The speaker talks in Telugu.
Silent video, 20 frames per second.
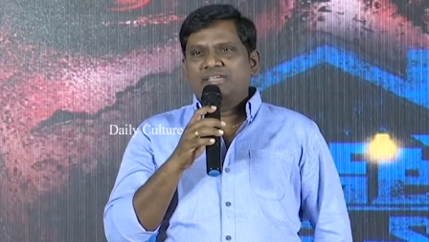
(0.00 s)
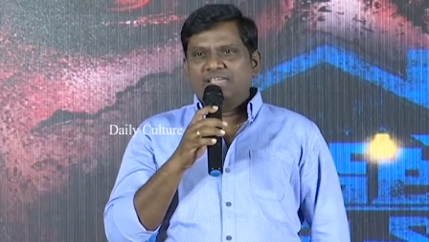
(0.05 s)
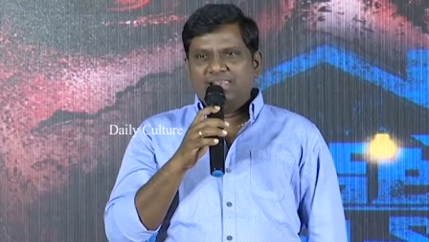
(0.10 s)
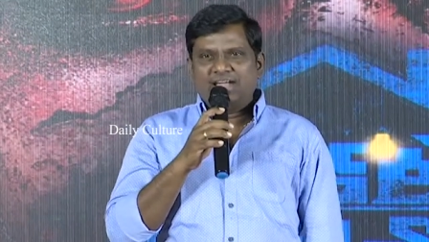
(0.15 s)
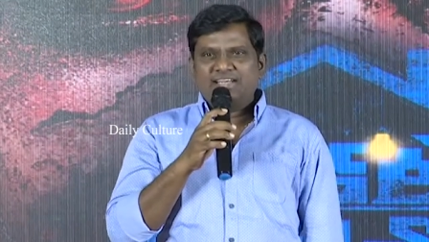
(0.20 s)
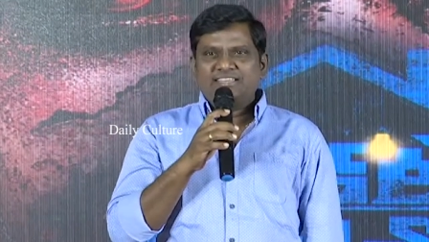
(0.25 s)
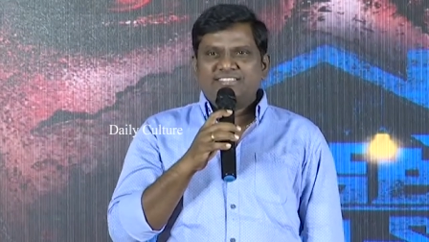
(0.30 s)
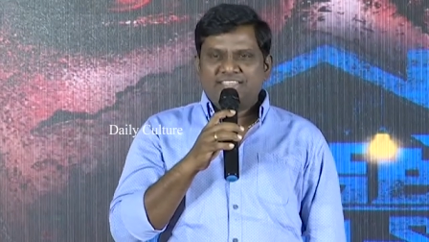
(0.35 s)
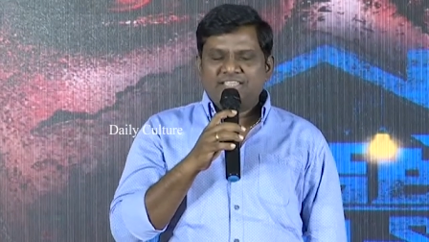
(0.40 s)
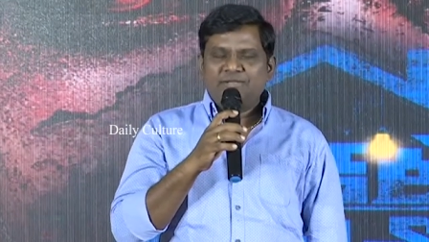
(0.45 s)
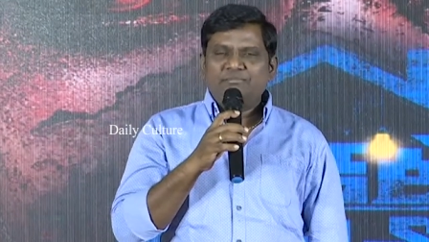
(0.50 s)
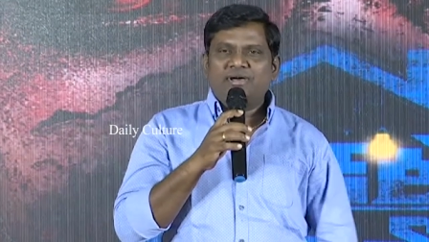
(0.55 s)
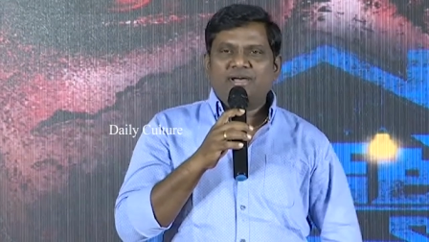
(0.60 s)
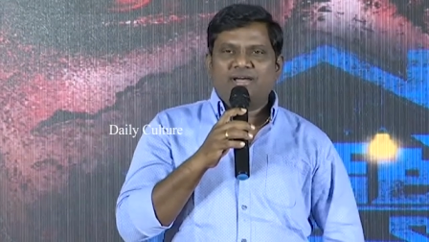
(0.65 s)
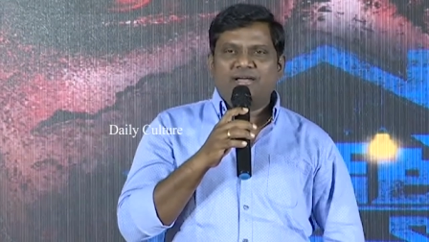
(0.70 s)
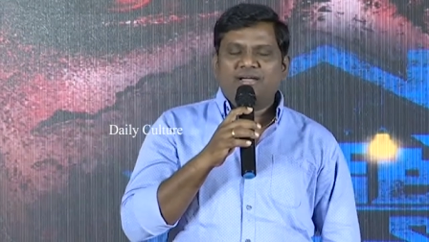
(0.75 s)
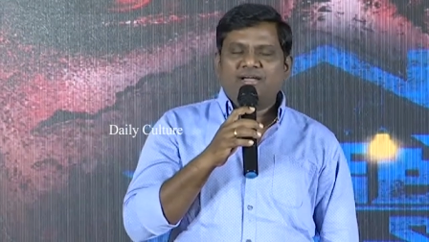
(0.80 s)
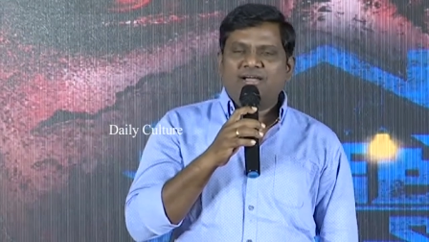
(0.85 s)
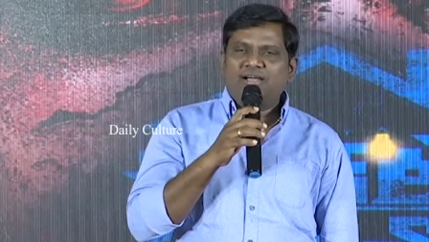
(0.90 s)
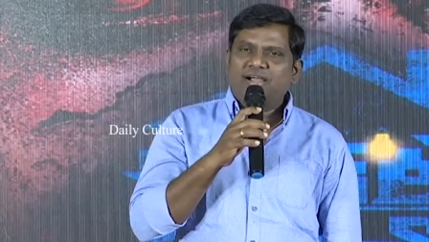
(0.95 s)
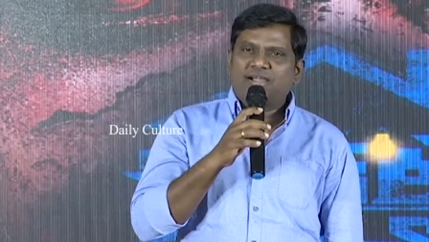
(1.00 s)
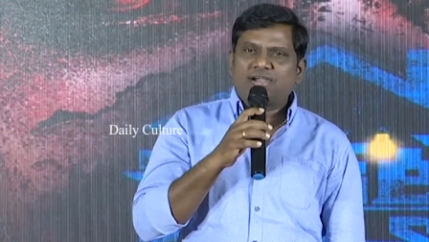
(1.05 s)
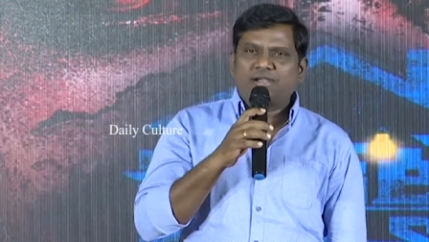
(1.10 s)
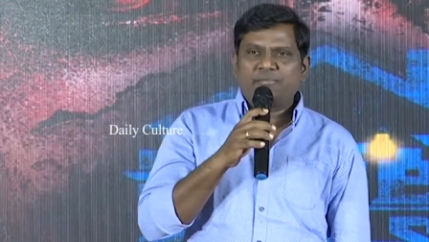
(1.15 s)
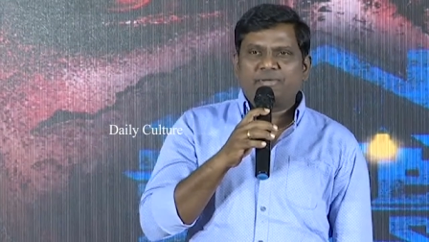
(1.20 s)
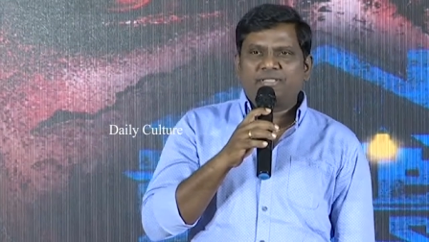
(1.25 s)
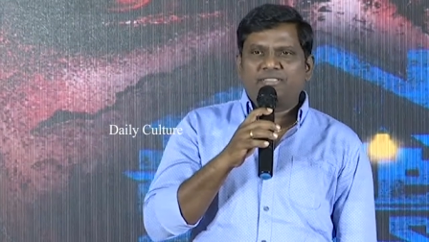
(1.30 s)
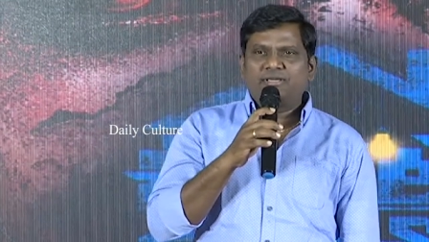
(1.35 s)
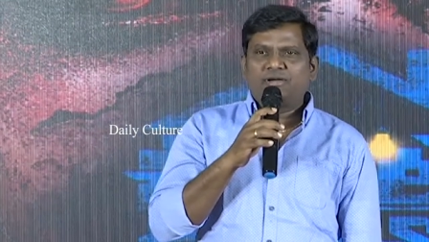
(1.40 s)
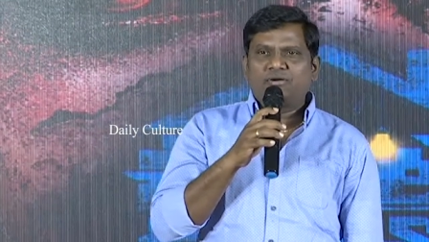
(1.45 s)
ఇలాంటి సినిమా అక్కడ
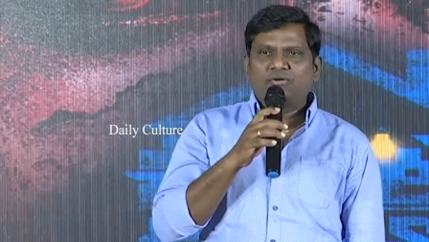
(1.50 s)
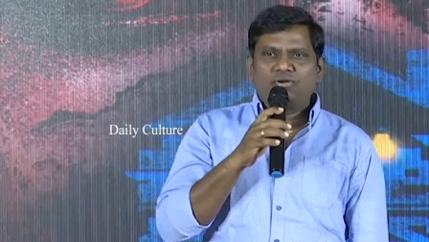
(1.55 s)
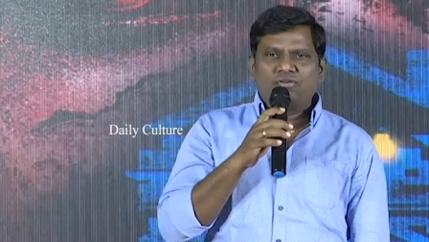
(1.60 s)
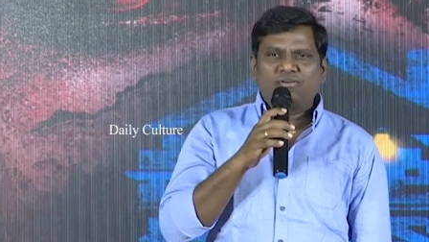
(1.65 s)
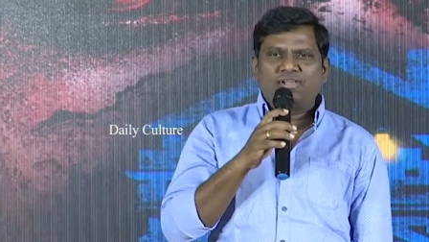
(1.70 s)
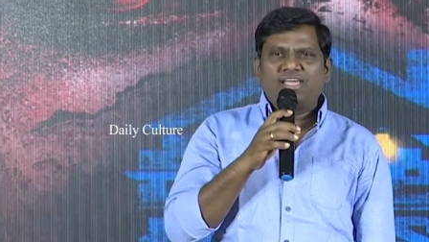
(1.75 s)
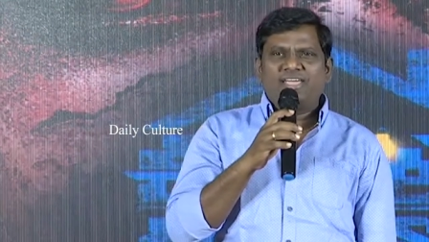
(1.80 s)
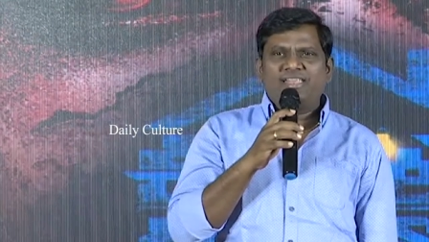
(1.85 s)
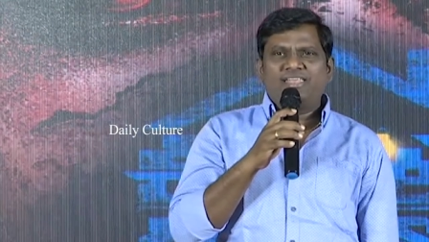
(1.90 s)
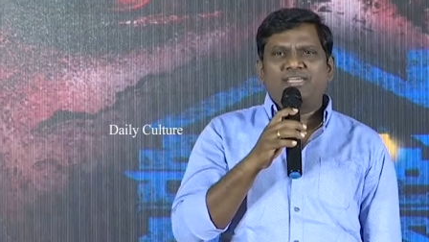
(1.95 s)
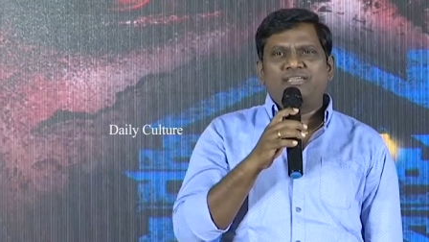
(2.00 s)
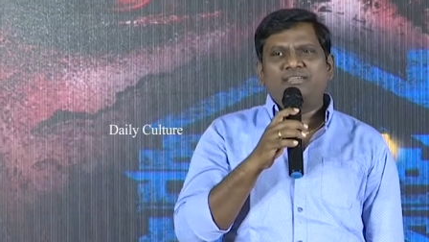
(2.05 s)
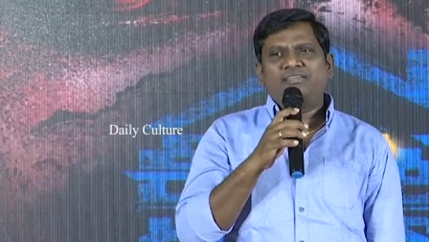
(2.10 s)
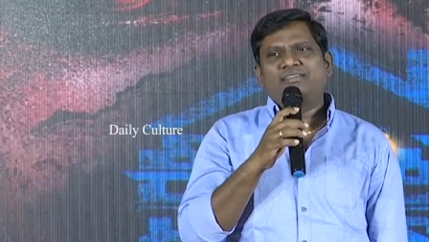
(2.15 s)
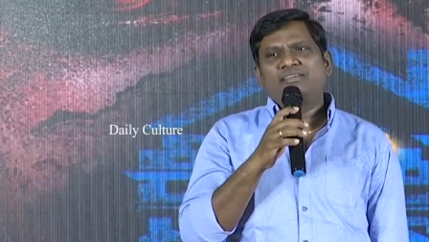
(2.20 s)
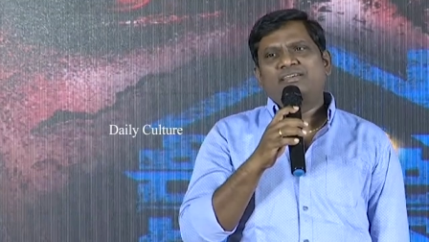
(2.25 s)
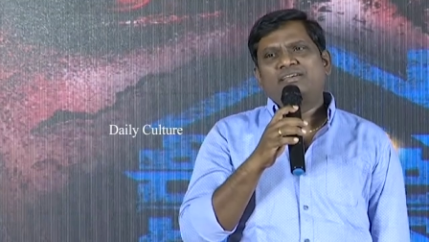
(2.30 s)
పెద్ద గొడవలు అయినాయి